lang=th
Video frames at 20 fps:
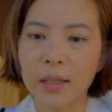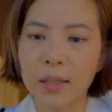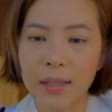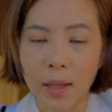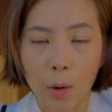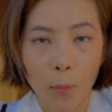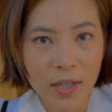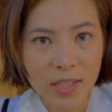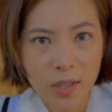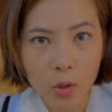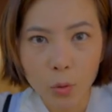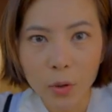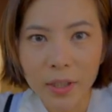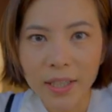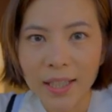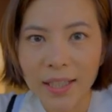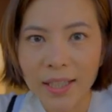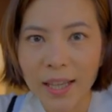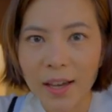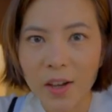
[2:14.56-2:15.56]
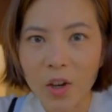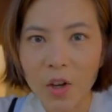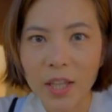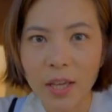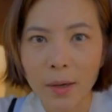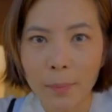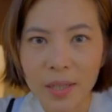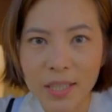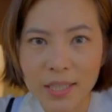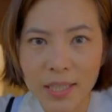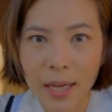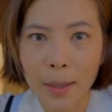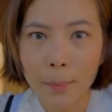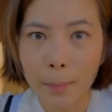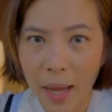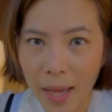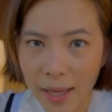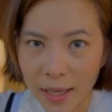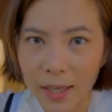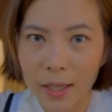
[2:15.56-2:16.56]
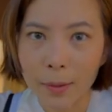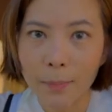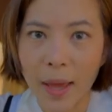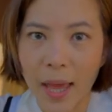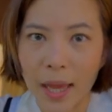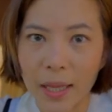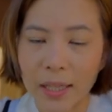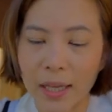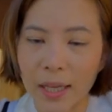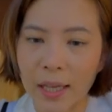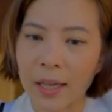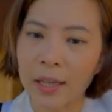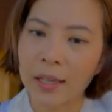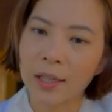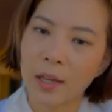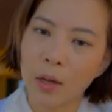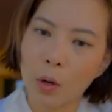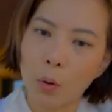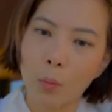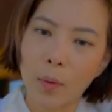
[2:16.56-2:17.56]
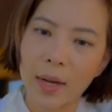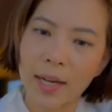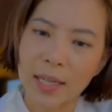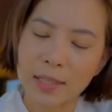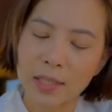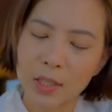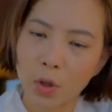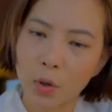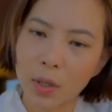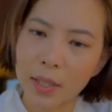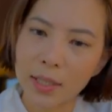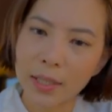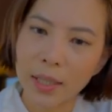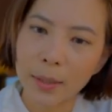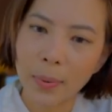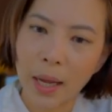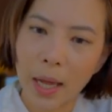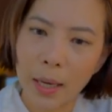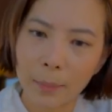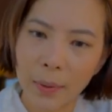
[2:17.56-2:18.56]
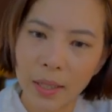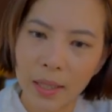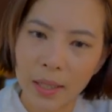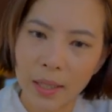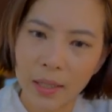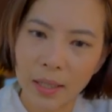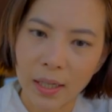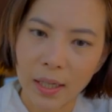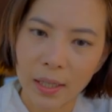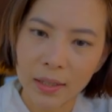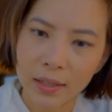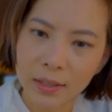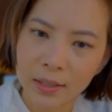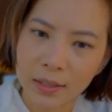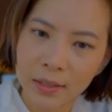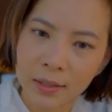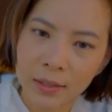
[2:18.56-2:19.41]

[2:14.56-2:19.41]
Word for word: แต่ว่าเจ้าตัวนี้เนี่ย ก็ยังไม่ใช่มาไฮเกอร์แมนนะคะ เวลาจะต้องเคลื่อนผ่านไปอีกนะคะ ตื